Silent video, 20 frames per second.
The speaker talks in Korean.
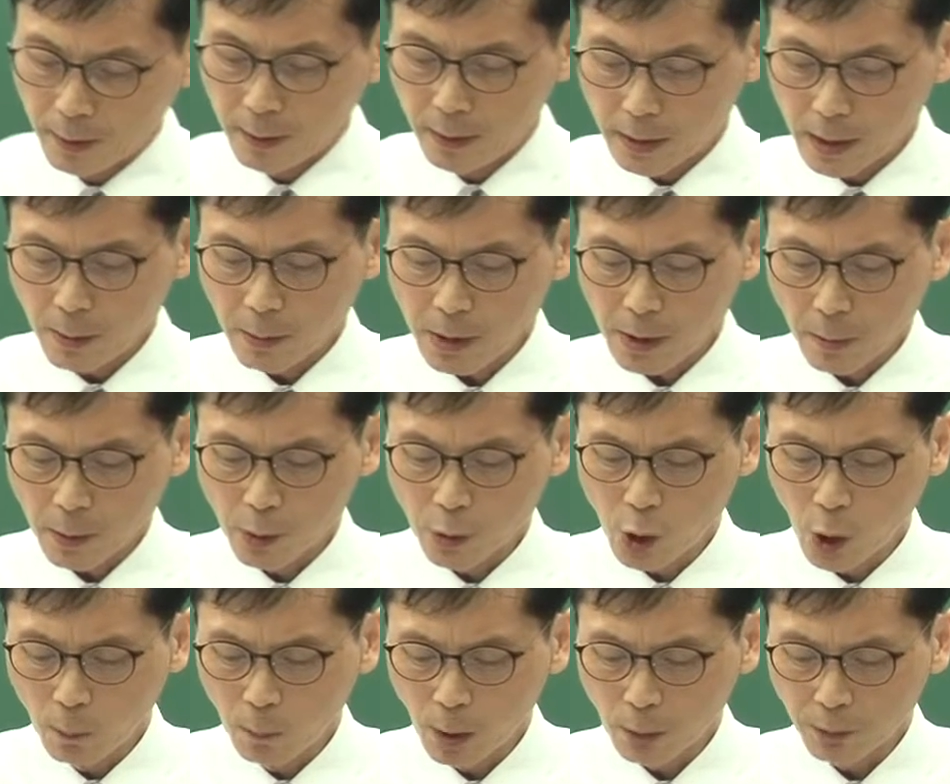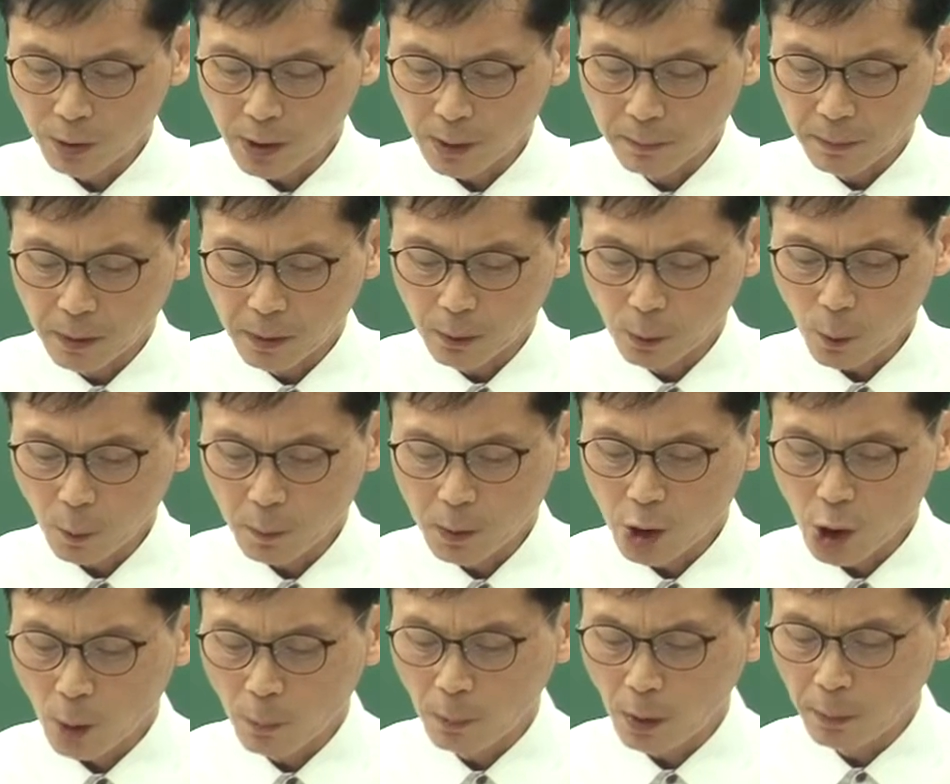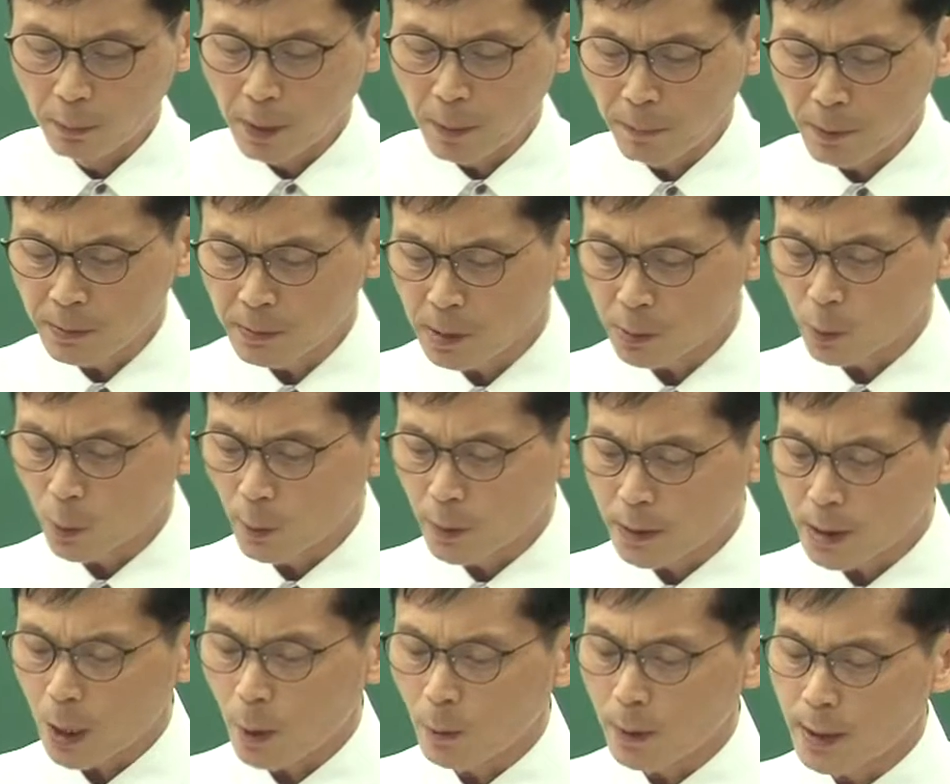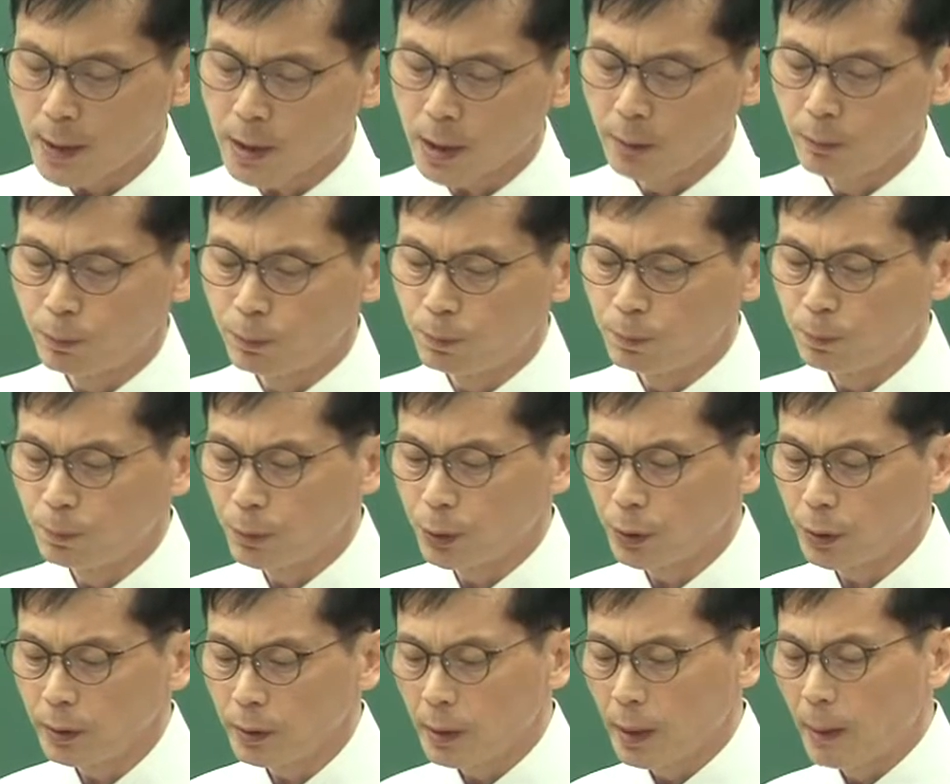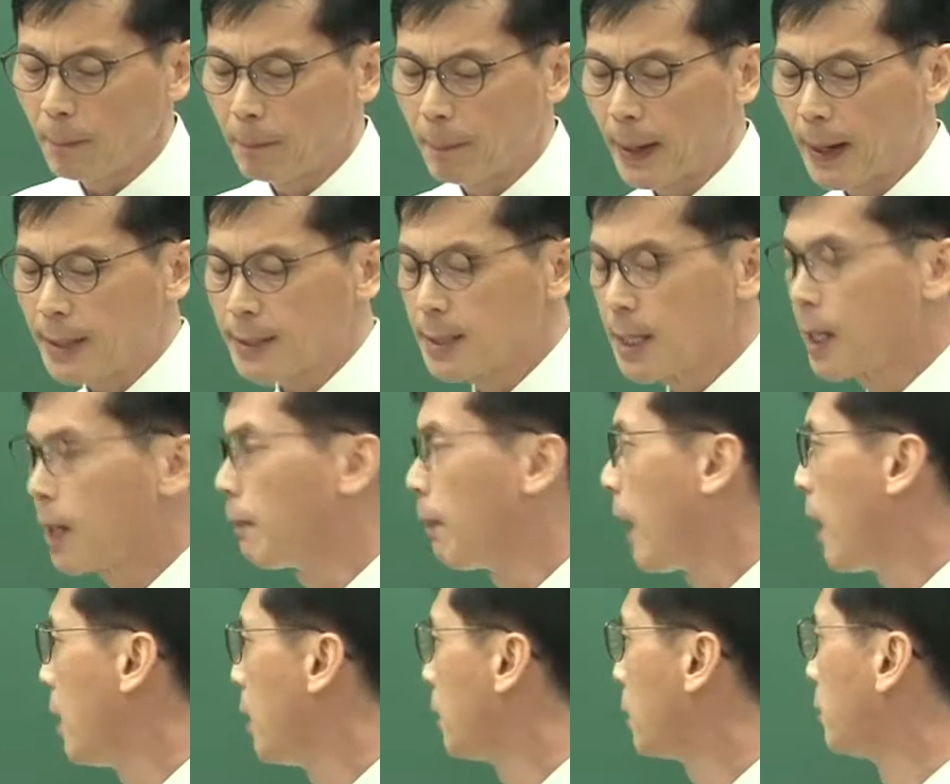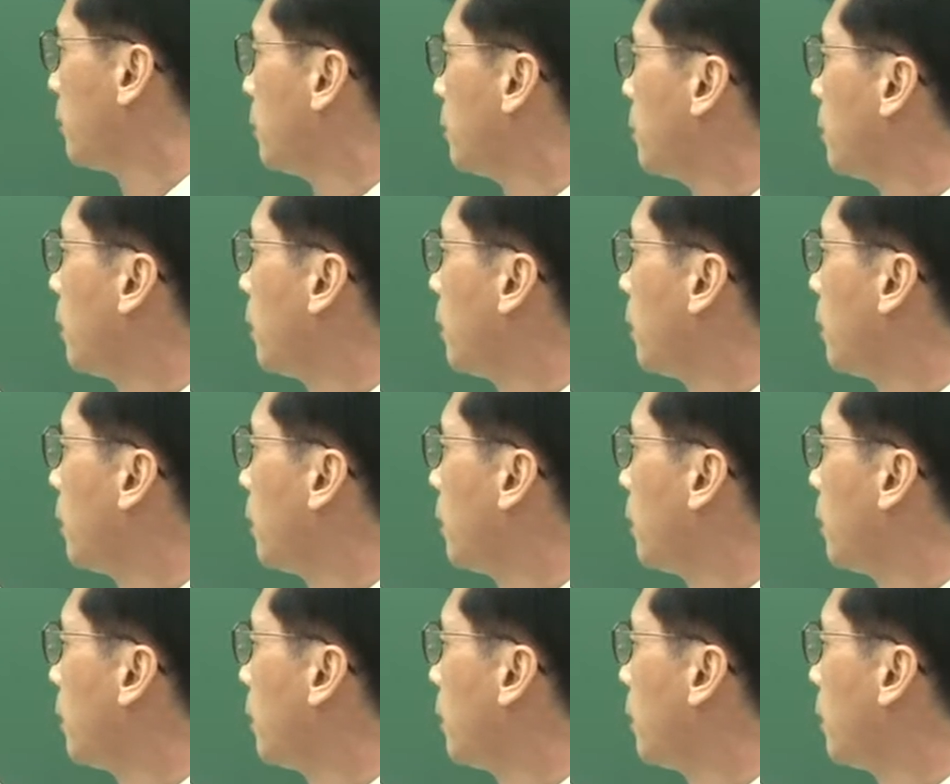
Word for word: 세 번째 번 뭐, 정벌 붙임 또는 정벌 밑분치 또는 창호제 쓰는 풀은 백색의 맑은